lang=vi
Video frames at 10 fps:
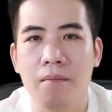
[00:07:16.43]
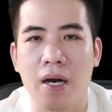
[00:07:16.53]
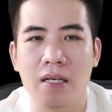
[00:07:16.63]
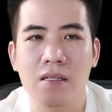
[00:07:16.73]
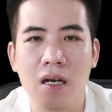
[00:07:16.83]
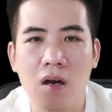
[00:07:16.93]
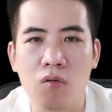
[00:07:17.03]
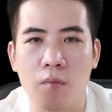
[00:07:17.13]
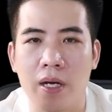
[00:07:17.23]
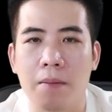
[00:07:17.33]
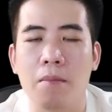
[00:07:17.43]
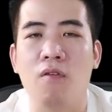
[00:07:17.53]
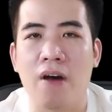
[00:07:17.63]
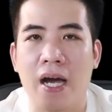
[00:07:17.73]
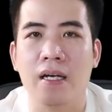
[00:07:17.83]
mà cái sợi lông của mình là
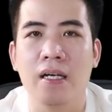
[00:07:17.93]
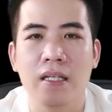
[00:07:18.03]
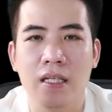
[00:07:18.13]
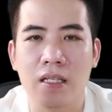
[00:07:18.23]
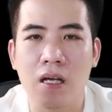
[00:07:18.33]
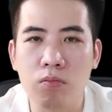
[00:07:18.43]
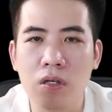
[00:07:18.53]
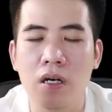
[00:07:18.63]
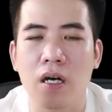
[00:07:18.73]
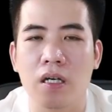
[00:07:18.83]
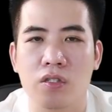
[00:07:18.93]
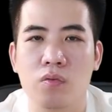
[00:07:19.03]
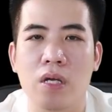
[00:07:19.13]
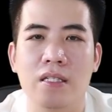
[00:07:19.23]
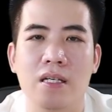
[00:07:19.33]
màu vàng thì thông thường
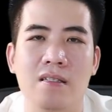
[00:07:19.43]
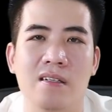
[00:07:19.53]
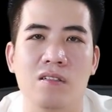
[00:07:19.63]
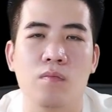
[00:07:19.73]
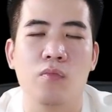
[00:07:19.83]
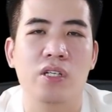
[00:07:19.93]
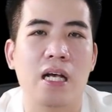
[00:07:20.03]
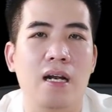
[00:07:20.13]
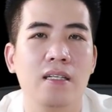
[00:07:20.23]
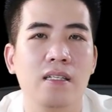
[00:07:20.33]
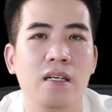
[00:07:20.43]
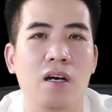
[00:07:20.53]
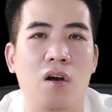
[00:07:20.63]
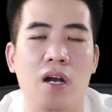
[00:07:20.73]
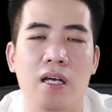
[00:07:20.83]
chúng ta sẽ sử dụng một cái dạng laser
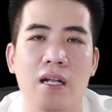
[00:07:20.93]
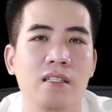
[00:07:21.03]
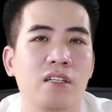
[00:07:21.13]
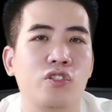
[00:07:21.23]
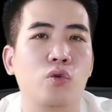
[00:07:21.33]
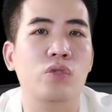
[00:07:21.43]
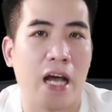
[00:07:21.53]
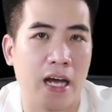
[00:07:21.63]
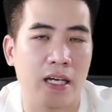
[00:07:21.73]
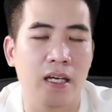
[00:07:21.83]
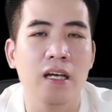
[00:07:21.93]
được gọi là laser sung dài